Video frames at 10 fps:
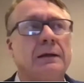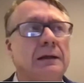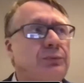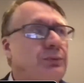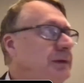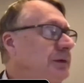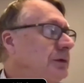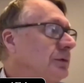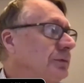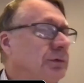Et puis
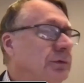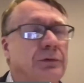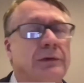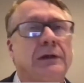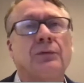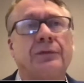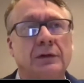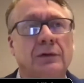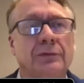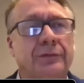dans, dans, dans, les
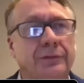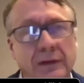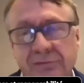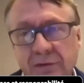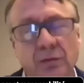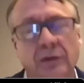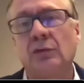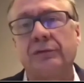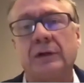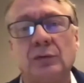conséquences, la figure qui
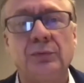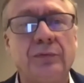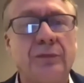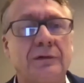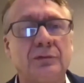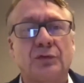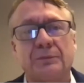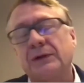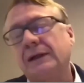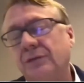revient le plus, c'est l'ours
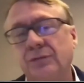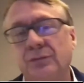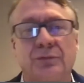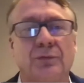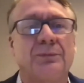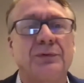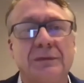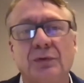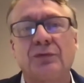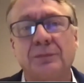polaire sur son
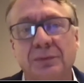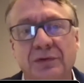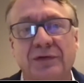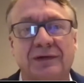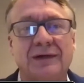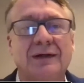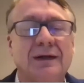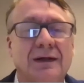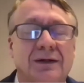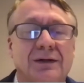petit morceau de banquise.
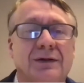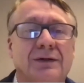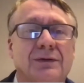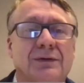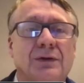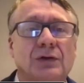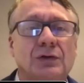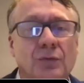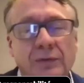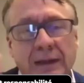Euh,
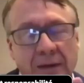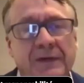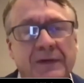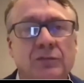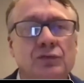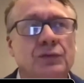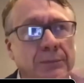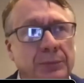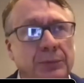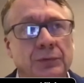donc on a comme ça toujours un
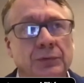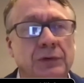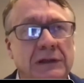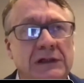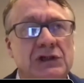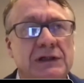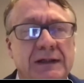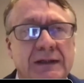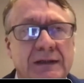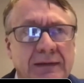peu de, de cliché
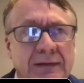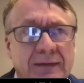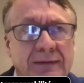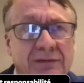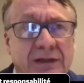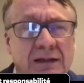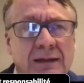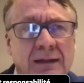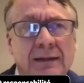qui, intervient.